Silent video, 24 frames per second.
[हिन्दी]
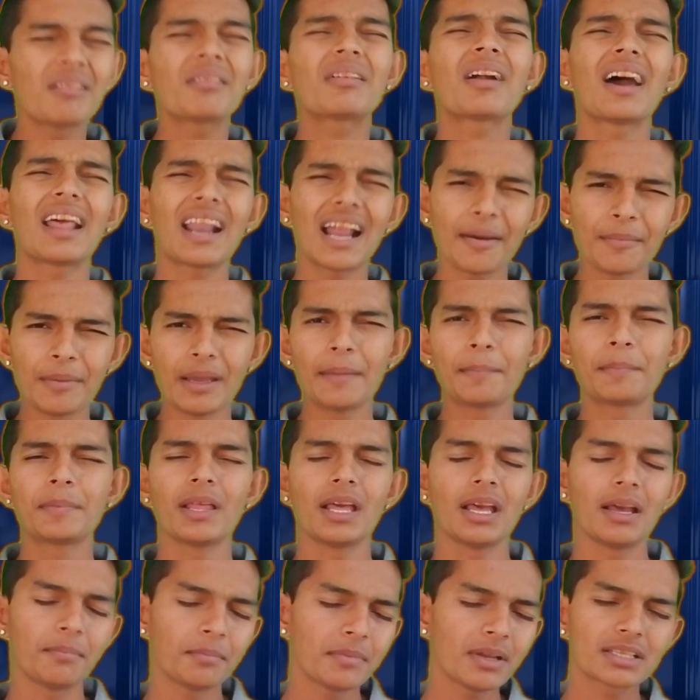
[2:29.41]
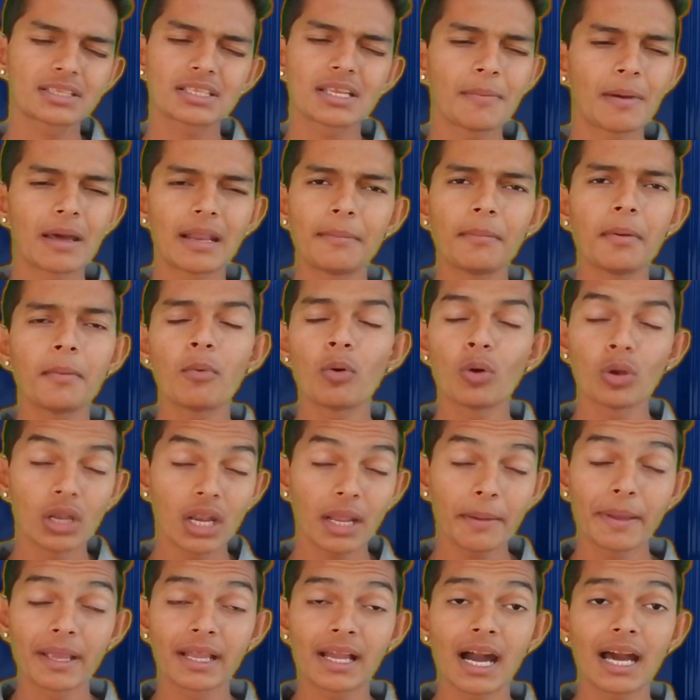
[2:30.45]
खराब ऐप है मैं इसके बारे में
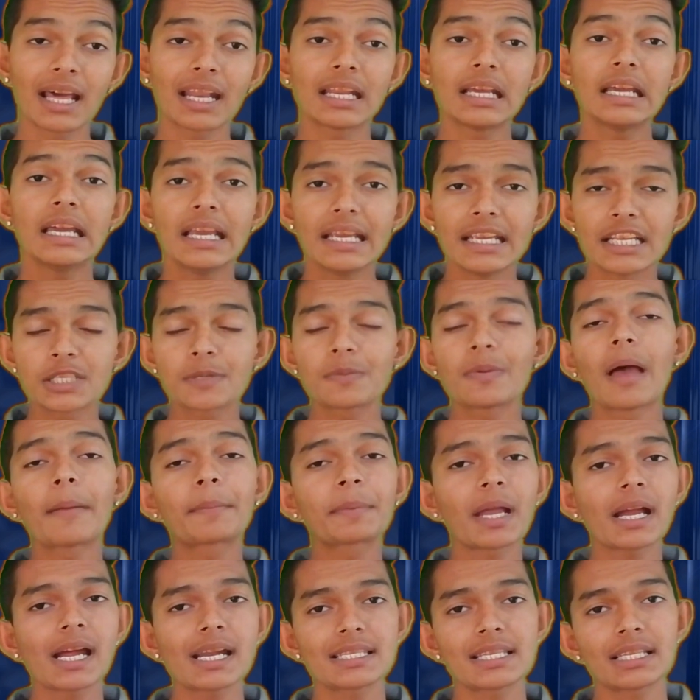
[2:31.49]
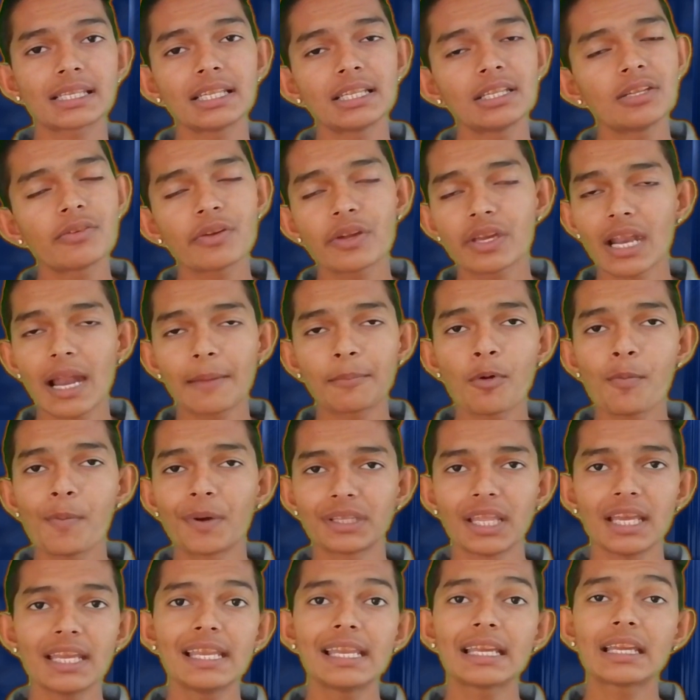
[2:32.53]
बोलना बेकार है इसमें आप क्या कर सकते थे फिर आपको
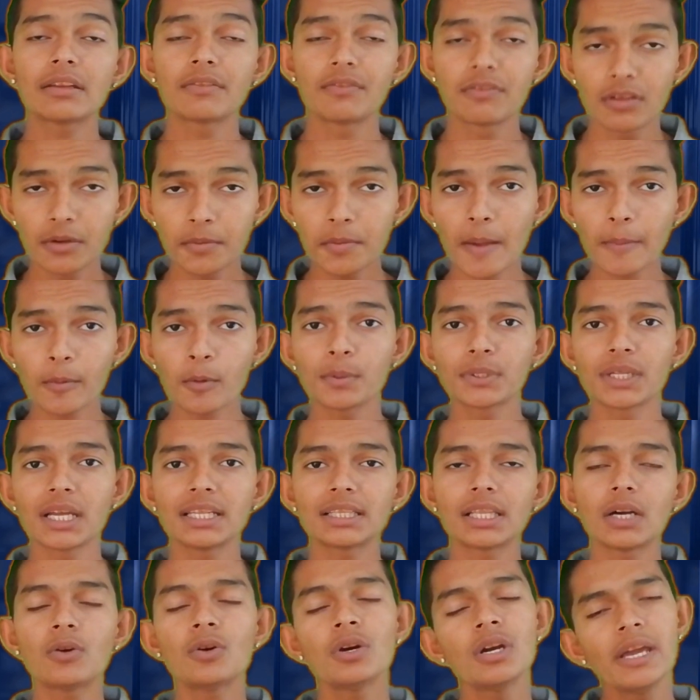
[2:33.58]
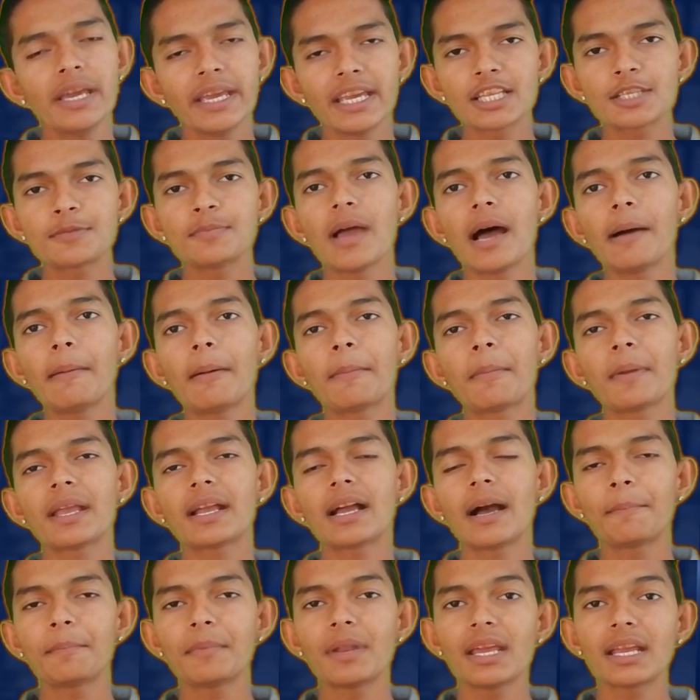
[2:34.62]
बताइए लेकिन फिर भी आपको बता देता हूँ इसमें आप एक
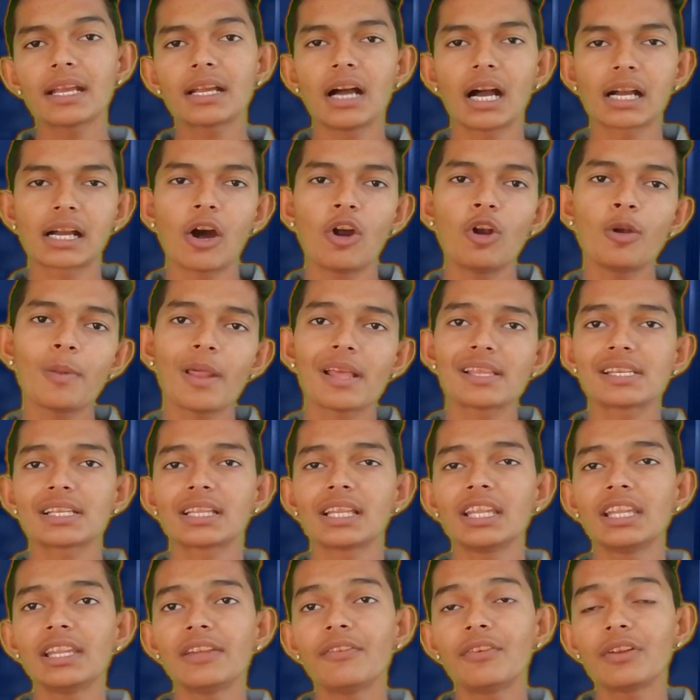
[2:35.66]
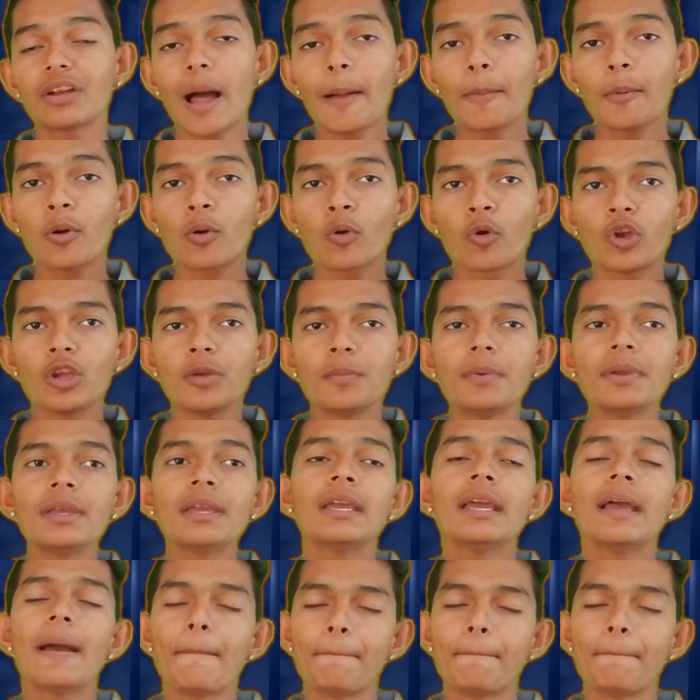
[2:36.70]
अपना एक अकाउंट बना सकते थे फिर आपको कोई भी